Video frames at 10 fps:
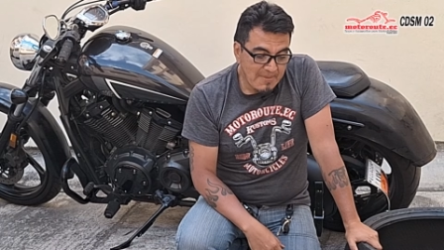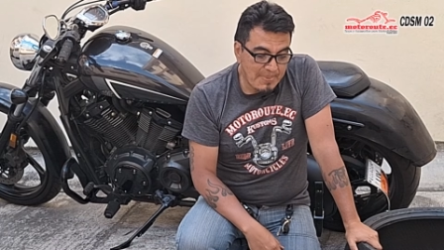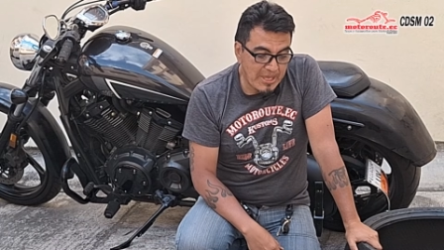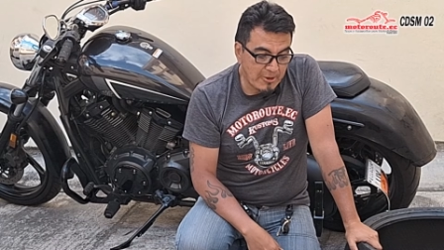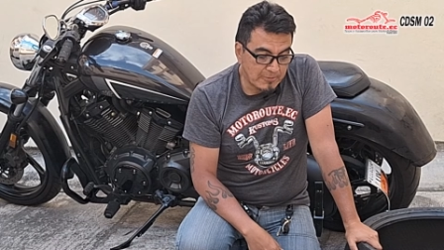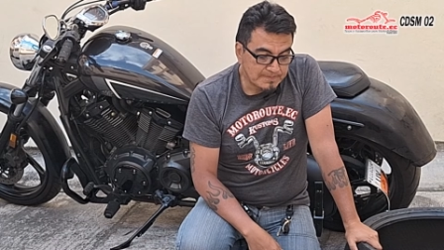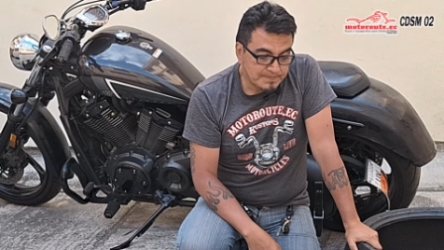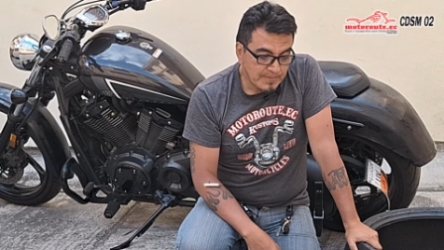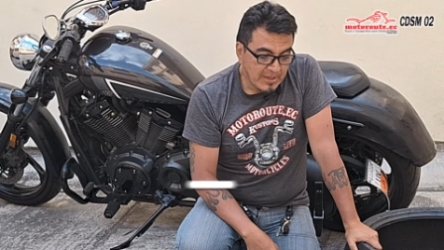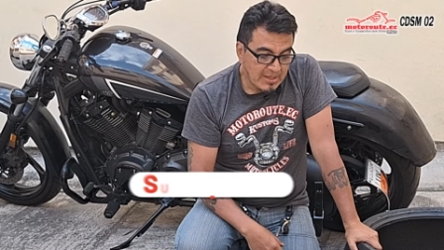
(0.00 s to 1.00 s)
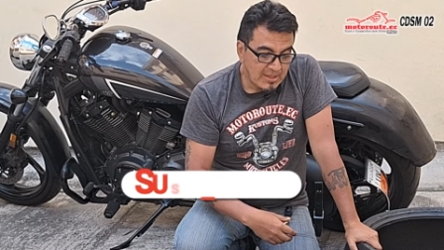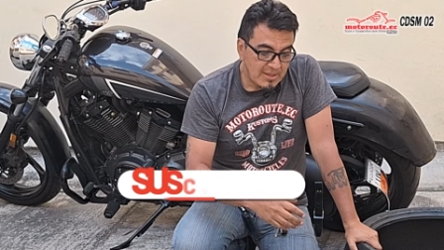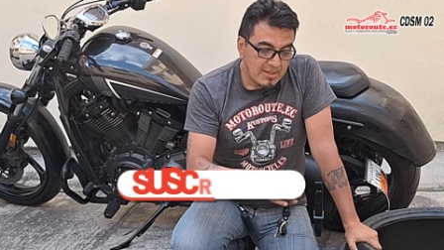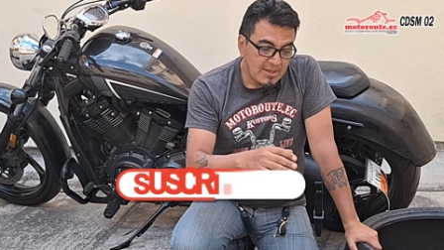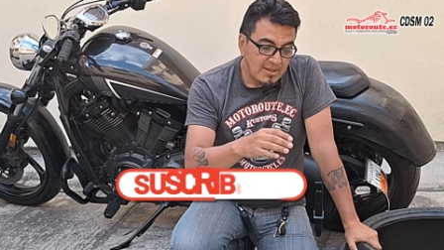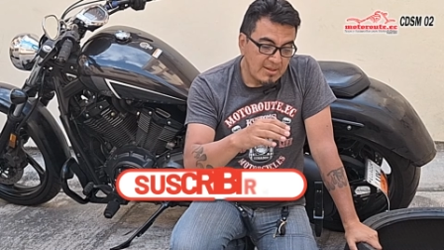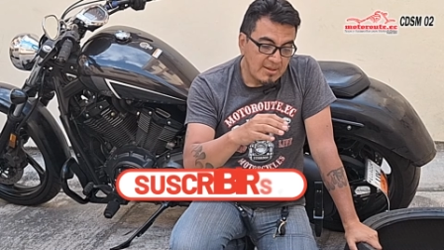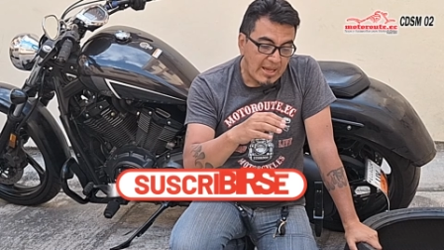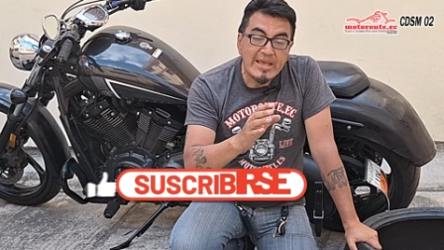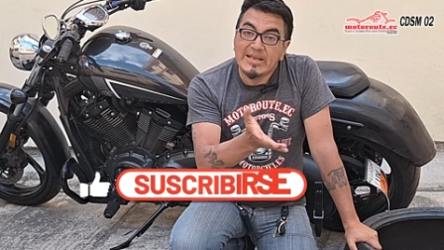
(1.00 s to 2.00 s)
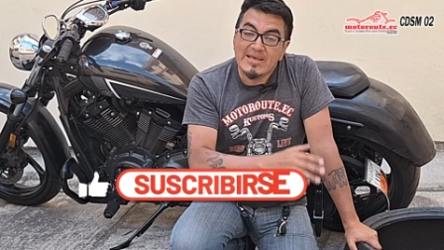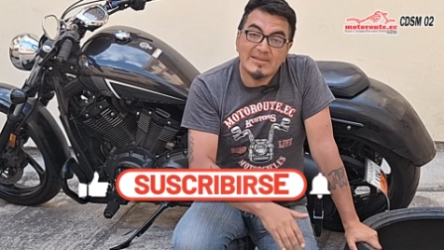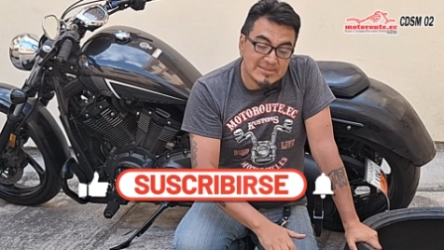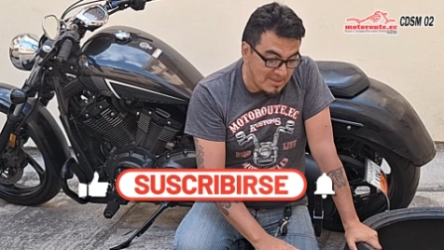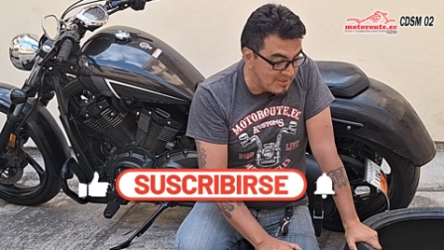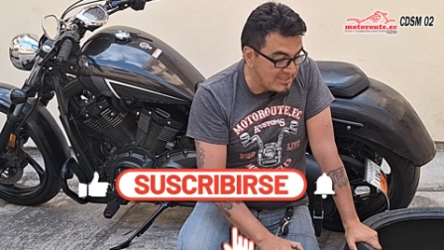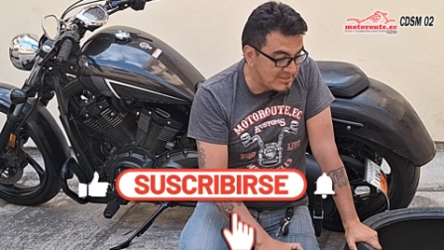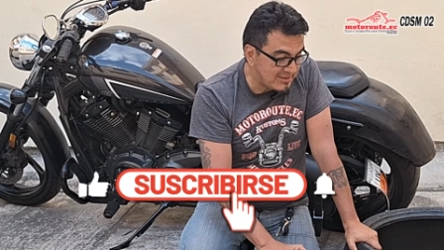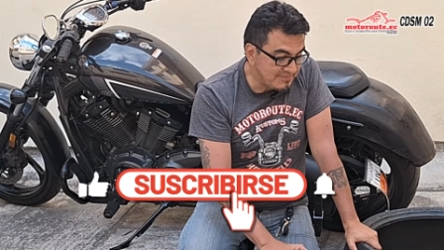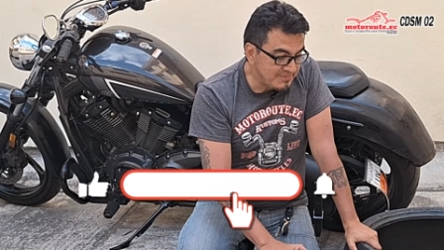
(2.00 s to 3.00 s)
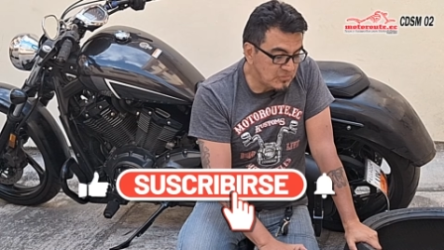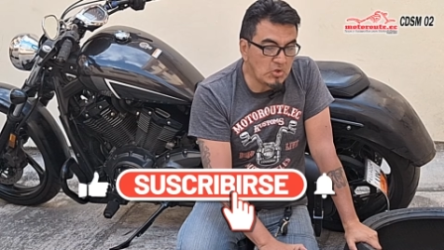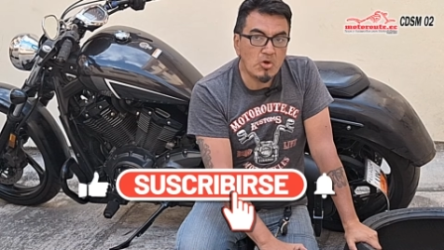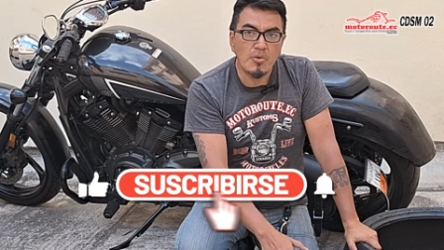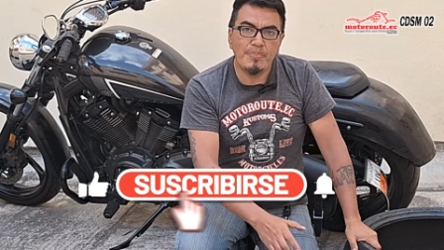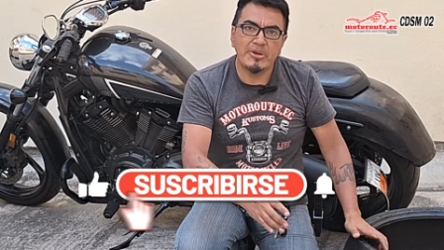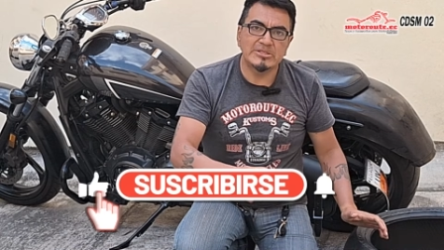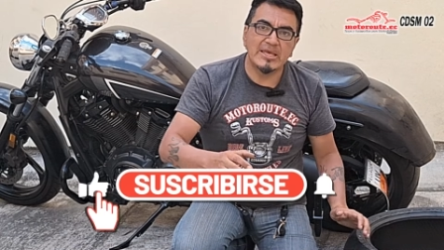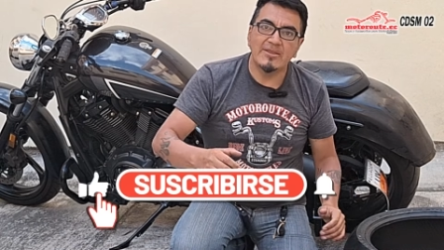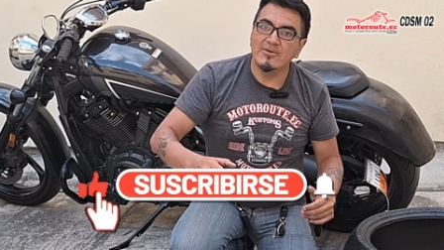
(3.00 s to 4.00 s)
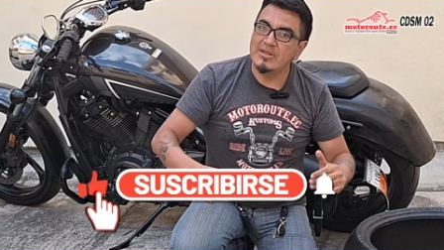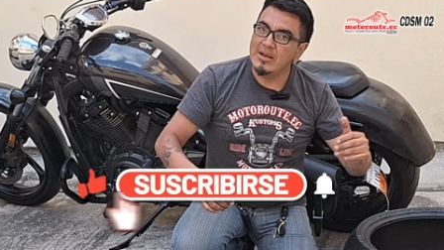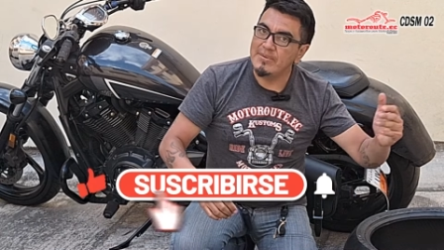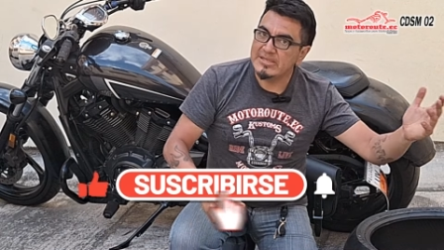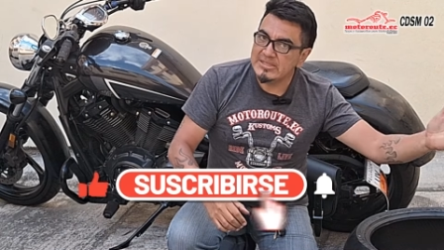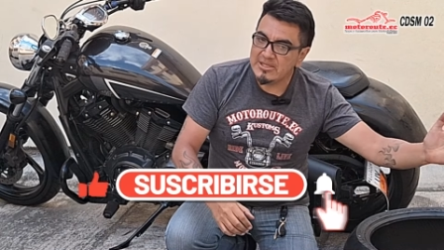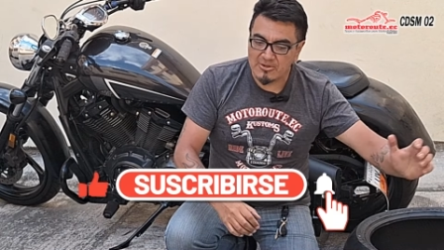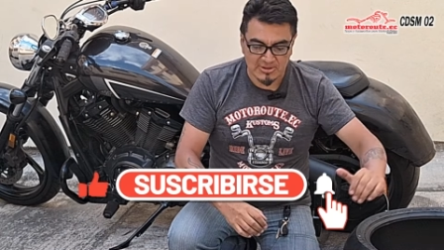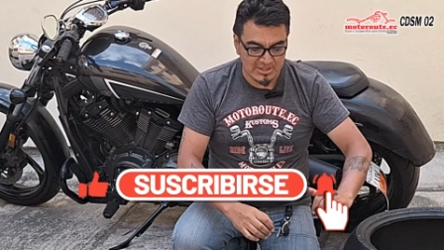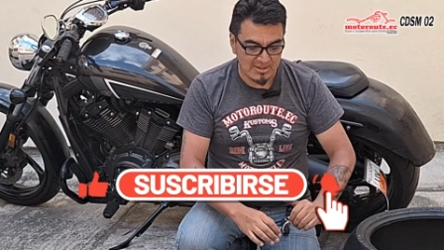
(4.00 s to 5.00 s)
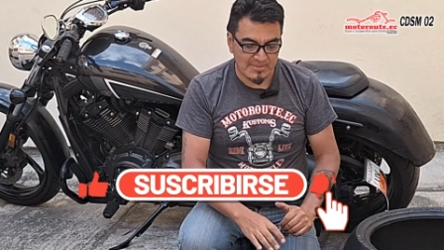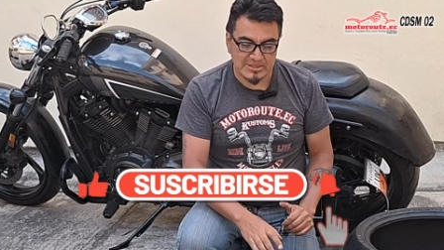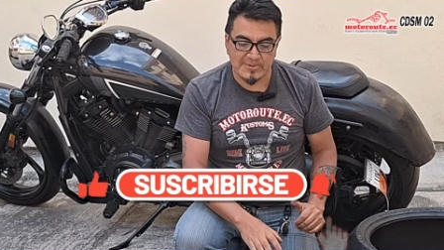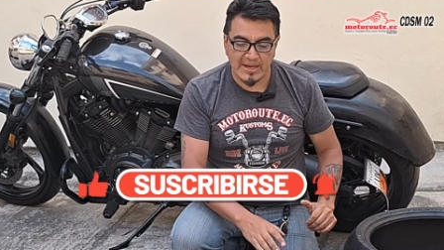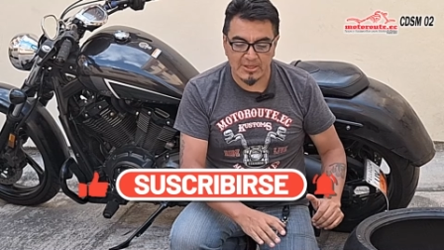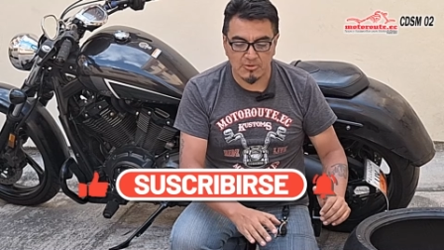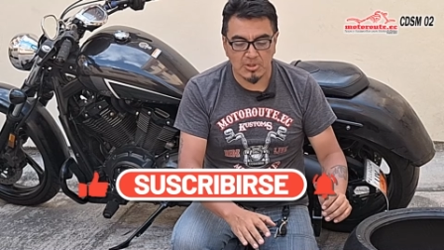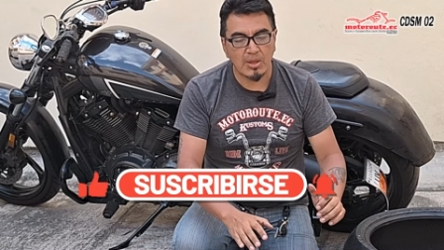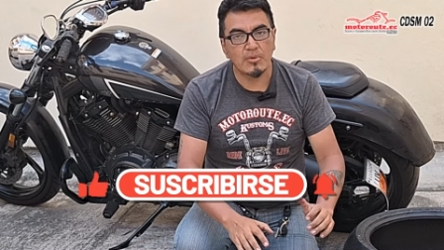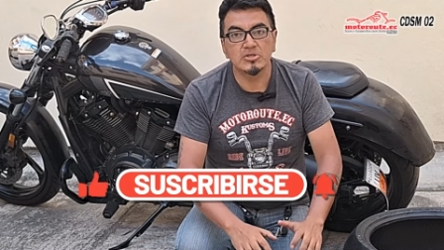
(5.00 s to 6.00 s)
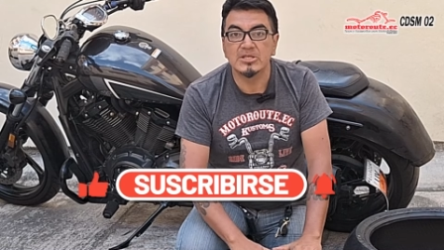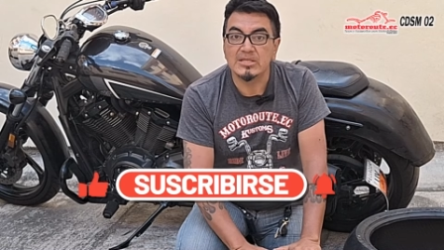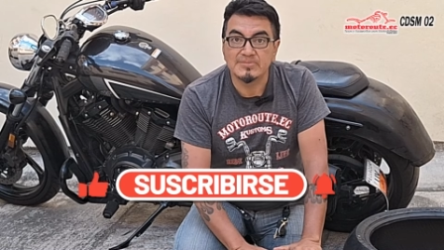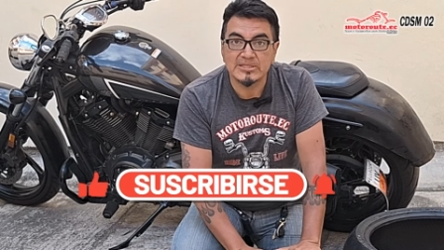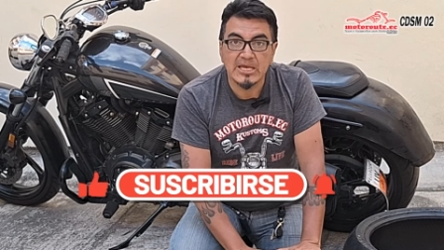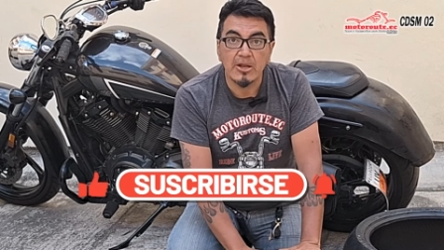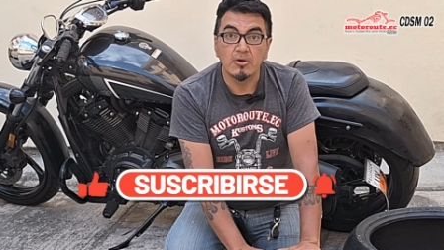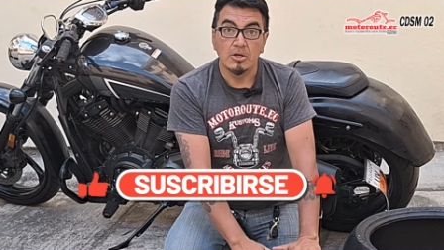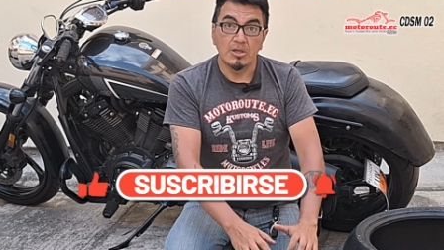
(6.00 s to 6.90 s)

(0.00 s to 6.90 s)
Pero hay clientes que me dicen, no, pero es que donde el vecino tiene más barato que vos tienes más caro.